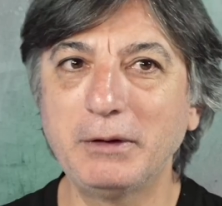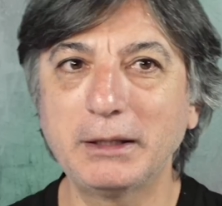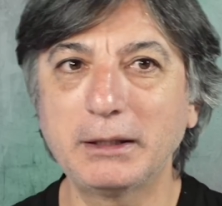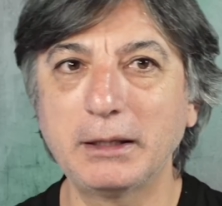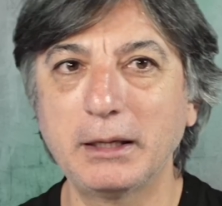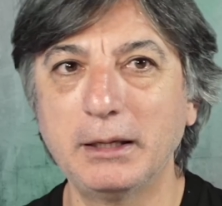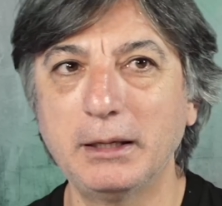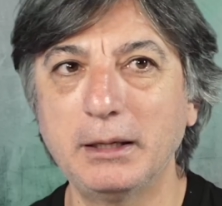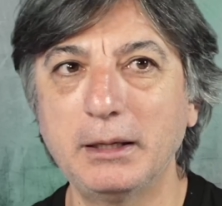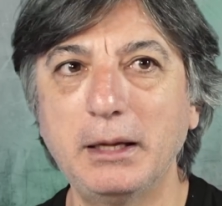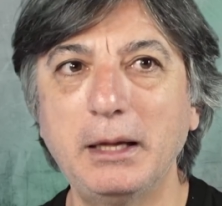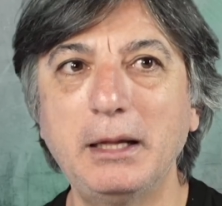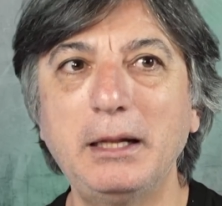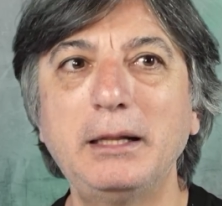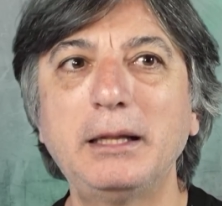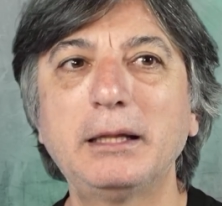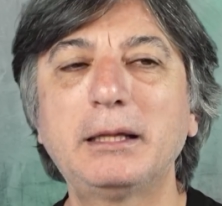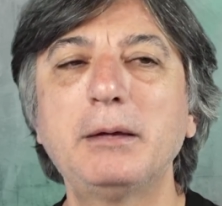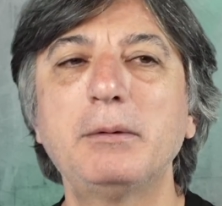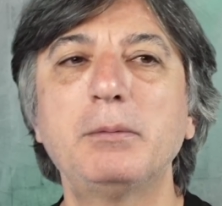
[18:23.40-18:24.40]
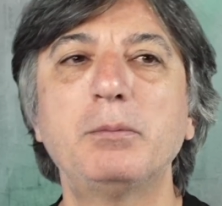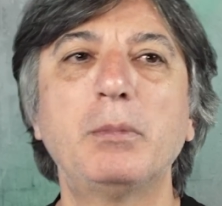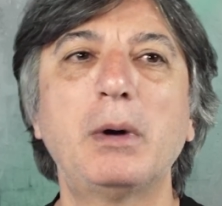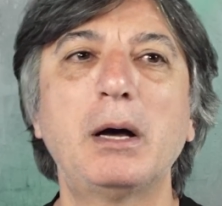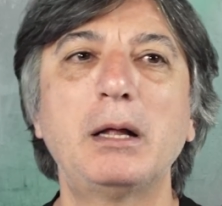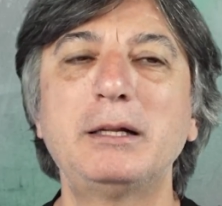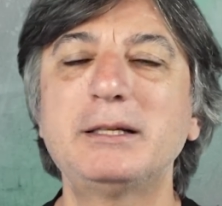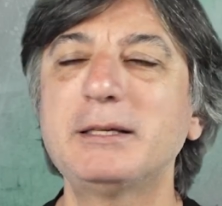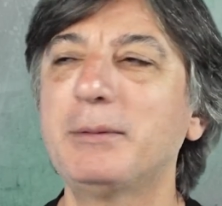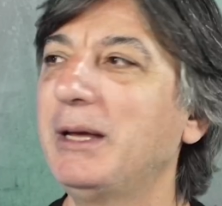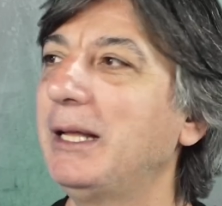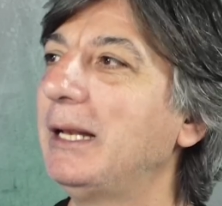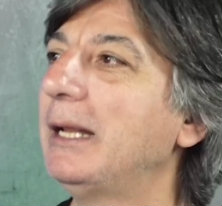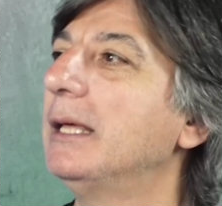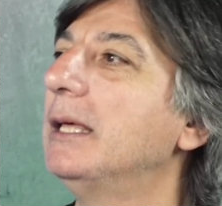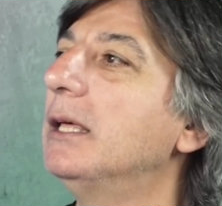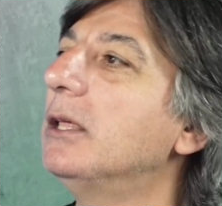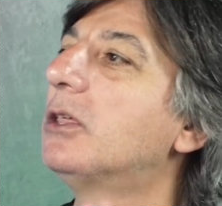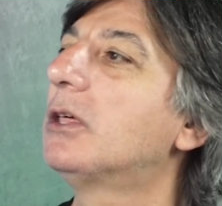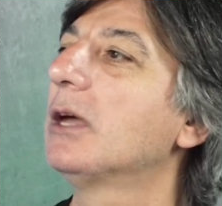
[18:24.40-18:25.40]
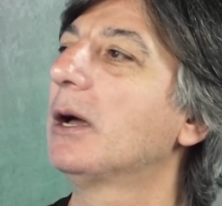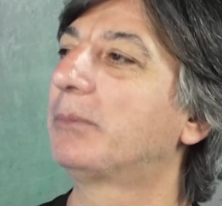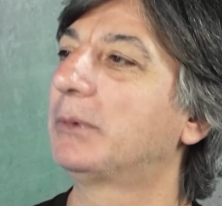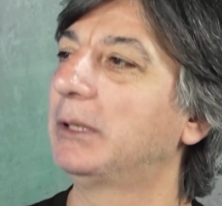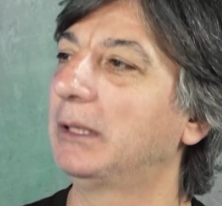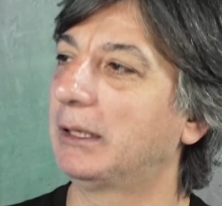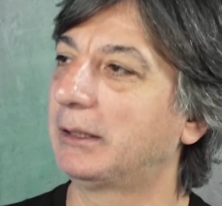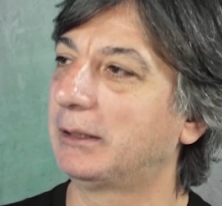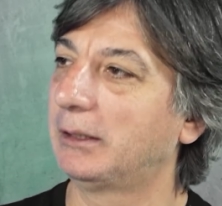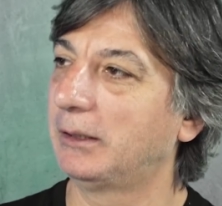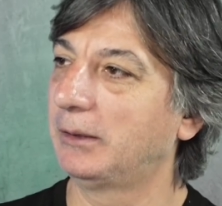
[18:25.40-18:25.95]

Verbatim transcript: ve e, elindeki malzemeyle iyi evet. iş yaptılar. Ya